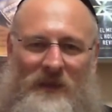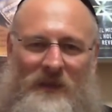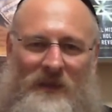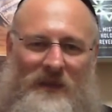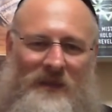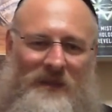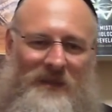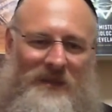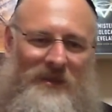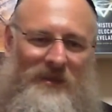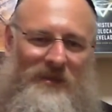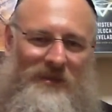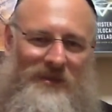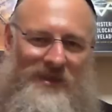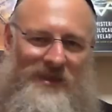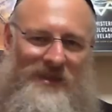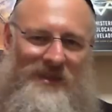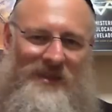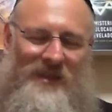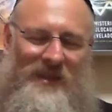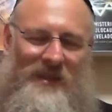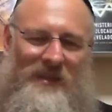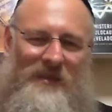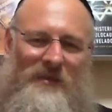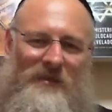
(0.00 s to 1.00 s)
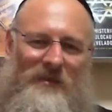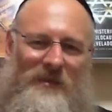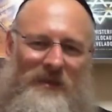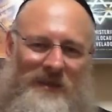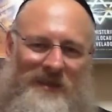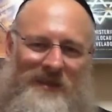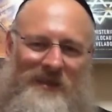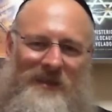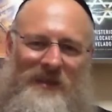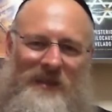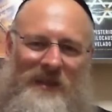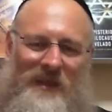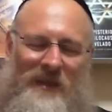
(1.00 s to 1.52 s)
se nos enseñó.
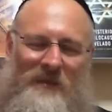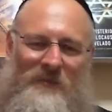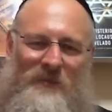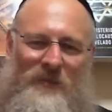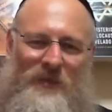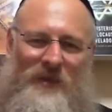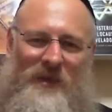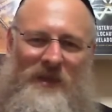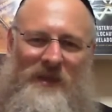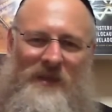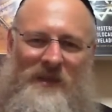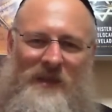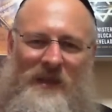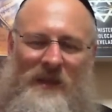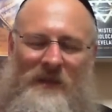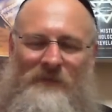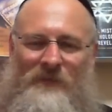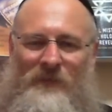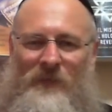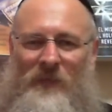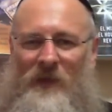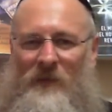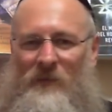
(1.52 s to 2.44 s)
Existe la impureza